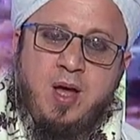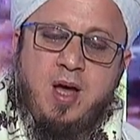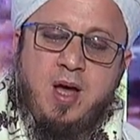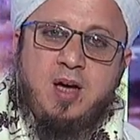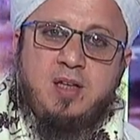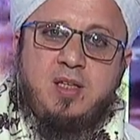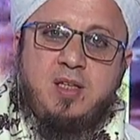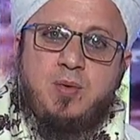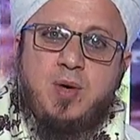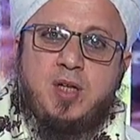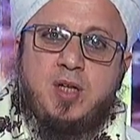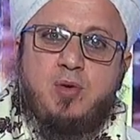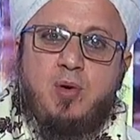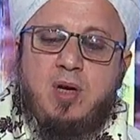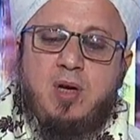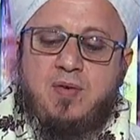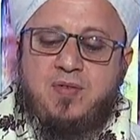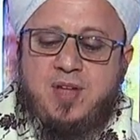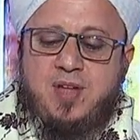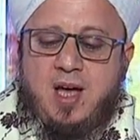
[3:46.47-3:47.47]
التواتر
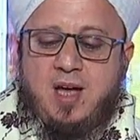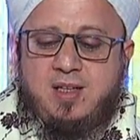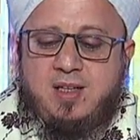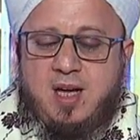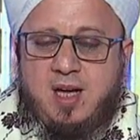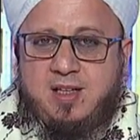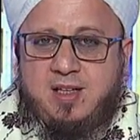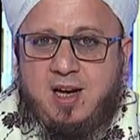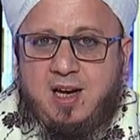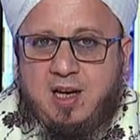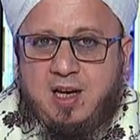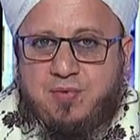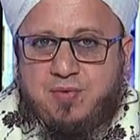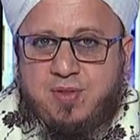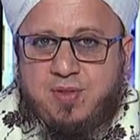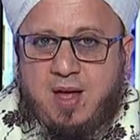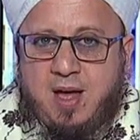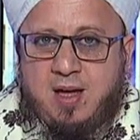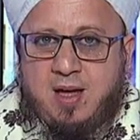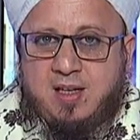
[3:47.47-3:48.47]
اللفظي أن تأتي
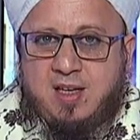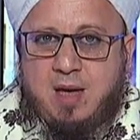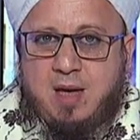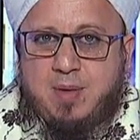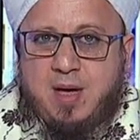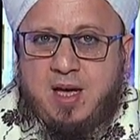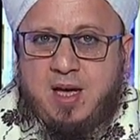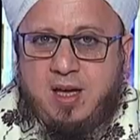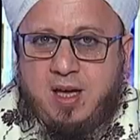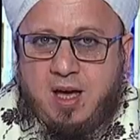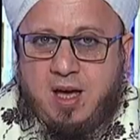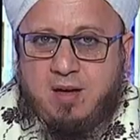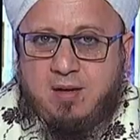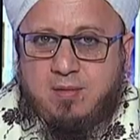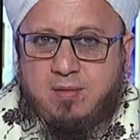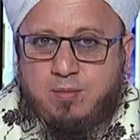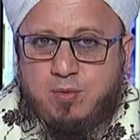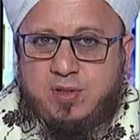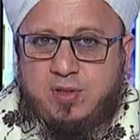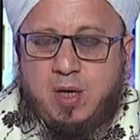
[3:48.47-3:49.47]
اللفظة كما هي
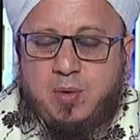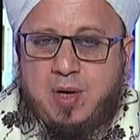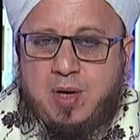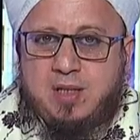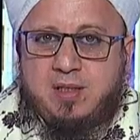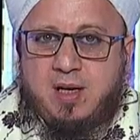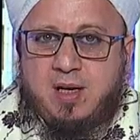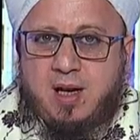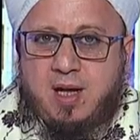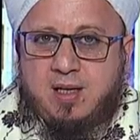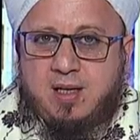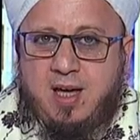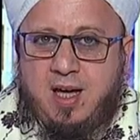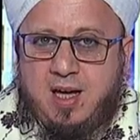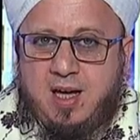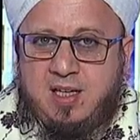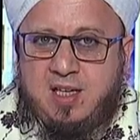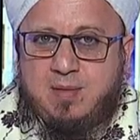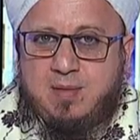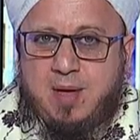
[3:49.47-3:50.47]
متواترة
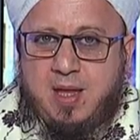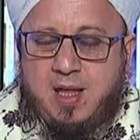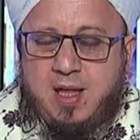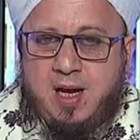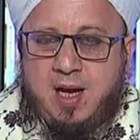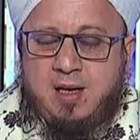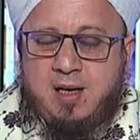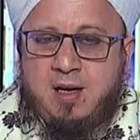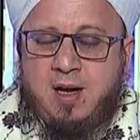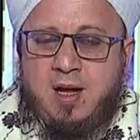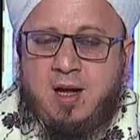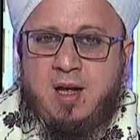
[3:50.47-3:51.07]
كحديث مثلا